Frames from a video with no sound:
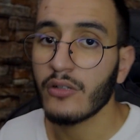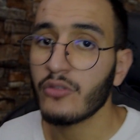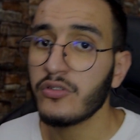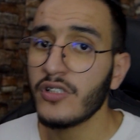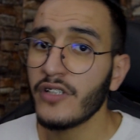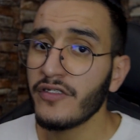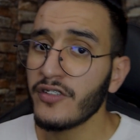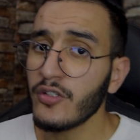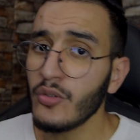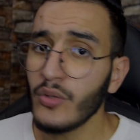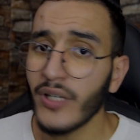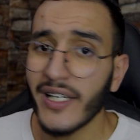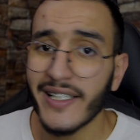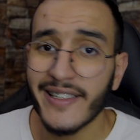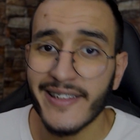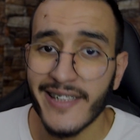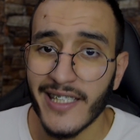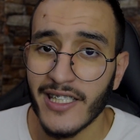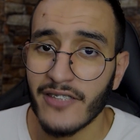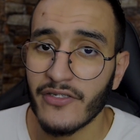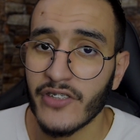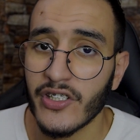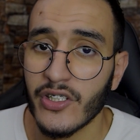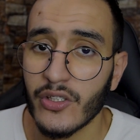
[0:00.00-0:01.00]
وفي نفس الوقت
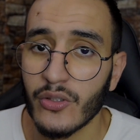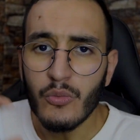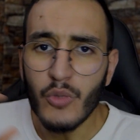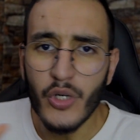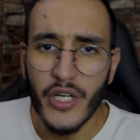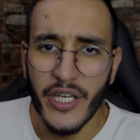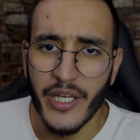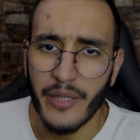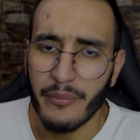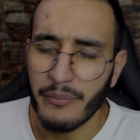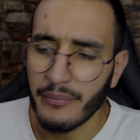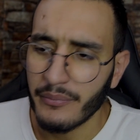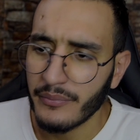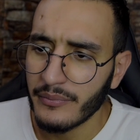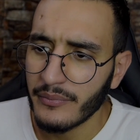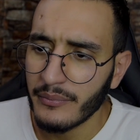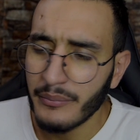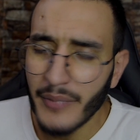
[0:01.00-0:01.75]
دير فيديو المهم